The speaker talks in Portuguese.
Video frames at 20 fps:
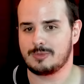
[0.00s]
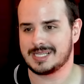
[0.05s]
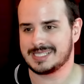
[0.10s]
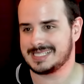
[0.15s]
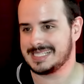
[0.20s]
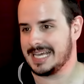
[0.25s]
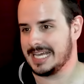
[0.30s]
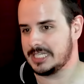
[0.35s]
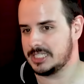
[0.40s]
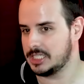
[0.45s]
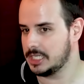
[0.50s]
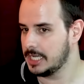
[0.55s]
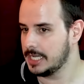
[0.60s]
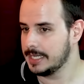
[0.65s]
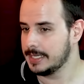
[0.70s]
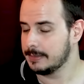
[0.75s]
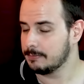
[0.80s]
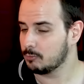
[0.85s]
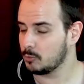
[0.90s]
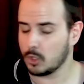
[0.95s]
uma sede
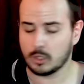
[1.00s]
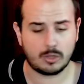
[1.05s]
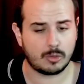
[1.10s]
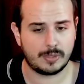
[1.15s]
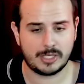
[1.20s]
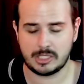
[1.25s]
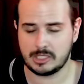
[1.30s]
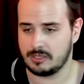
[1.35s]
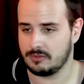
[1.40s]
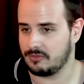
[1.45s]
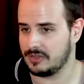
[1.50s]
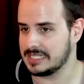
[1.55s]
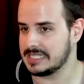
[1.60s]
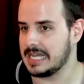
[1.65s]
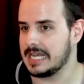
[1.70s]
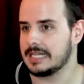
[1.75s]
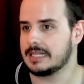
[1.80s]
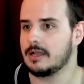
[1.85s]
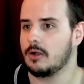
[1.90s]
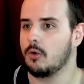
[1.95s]
totalmente
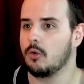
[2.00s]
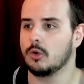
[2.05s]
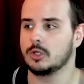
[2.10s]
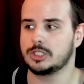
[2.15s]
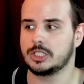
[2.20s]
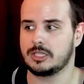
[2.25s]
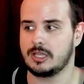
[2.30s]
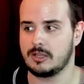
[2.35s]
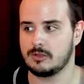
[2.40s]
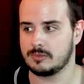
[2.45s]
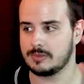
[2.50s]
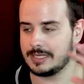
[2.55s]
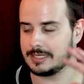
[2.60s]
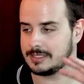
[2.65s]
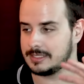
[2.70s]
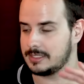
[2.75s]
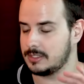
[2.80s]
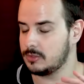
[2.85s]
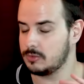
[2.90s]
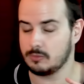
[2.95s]
defasada, hoje tem uma
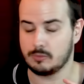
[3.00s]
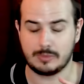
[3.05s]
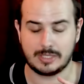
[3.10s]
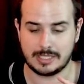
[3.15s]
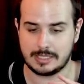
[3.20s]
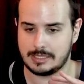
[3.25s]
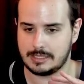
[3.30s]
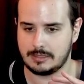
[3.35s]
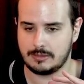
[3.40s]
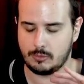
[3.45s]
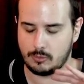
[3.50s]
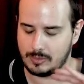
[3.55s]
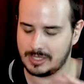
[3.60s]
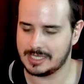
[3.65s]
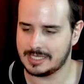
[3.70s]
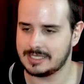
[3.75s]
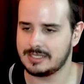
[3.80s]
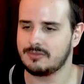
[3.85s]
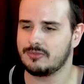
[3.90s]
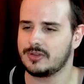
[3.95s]
das, uma, uma
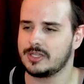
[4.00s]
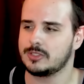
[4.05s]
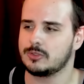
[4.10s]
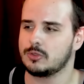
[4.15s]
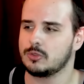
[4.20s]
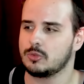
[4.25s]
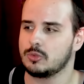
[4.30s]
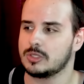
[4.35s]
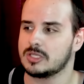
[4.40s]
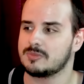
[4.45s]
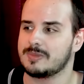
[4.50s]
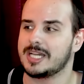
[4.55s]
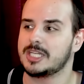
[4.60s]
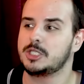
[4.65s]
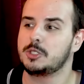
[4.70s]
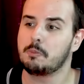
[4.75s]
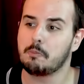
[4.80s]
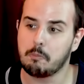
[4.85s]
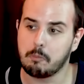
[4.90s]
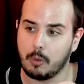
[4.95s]
das infraestruturas mais
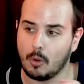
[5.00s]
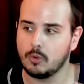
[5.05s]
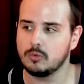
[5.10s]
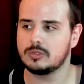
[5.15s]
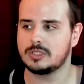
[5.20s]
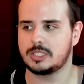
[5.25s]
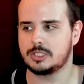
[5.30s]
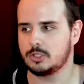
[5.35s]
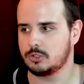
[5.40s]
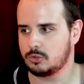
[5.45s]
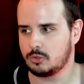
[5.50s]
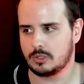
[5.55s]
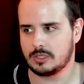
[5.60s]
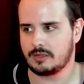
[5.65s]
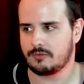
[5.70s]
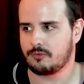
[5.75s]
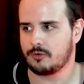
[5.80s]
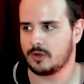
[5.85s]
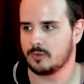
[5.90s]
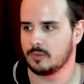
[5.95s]
de ponta Sim. de
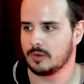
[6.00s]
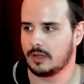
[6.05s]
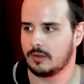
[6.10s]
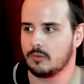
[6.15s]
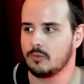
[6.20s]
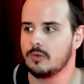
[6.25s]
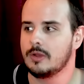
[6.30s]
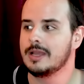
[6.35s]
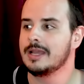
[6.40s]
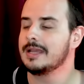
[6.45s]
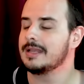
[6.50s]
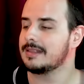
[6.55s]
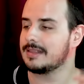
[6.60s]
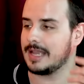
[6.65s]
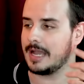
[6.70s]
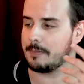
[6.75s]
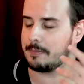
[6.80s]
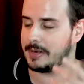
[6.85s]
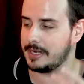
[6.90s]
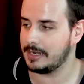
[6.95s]
toda a Fórmula 1,
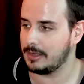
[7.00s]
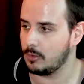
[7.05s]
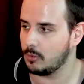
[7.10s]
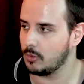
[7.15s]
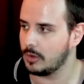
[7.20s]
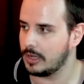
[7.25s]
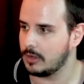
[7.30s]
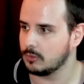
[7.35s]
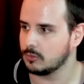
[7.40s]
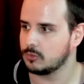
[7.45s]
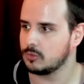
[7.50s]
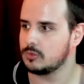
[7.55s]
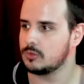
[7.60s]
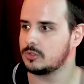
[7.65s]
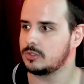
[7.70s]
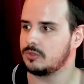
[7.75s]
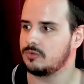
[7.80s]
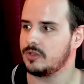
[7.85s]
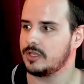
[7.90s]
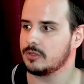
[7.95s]
tá para inaugurar um
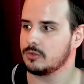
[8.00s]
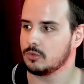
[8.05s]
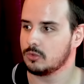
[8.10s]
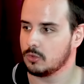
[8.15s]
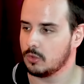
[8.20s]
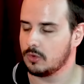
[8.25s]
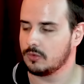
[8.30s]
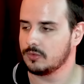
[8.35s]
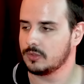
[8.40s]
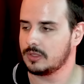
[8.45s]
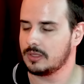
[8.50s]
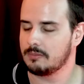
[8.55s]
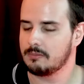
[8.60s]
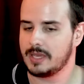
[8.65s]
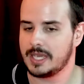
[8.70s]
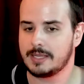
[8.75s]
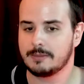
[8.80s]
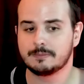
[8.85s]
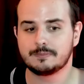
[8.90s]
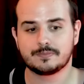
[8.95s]
túnel de vento novo
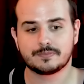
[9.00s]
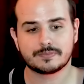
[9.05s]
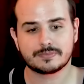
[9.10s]
também.